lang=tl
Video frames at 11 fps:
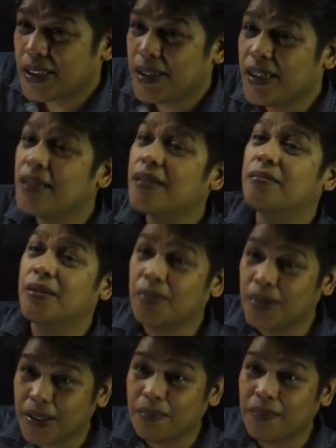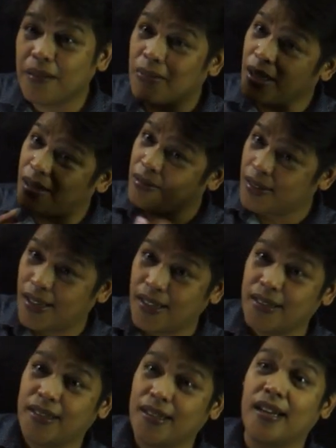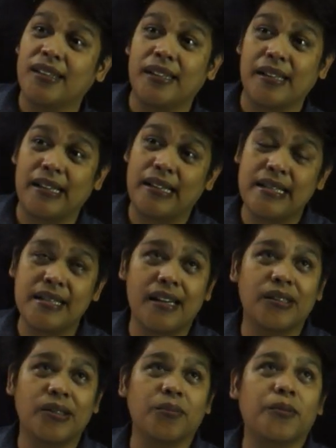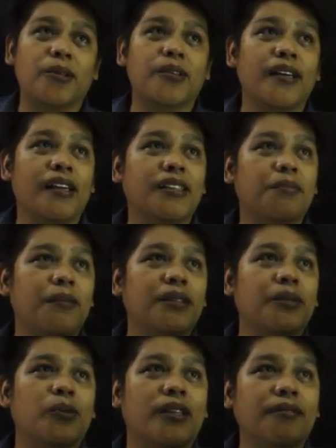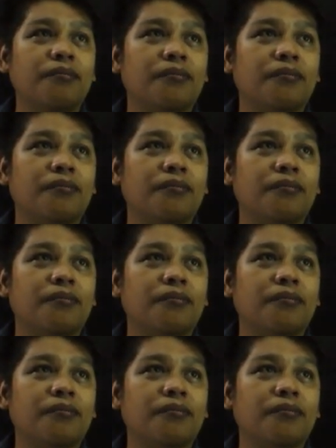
no, i-multiply mo lang ulit sa sarili niya. So, 4x plus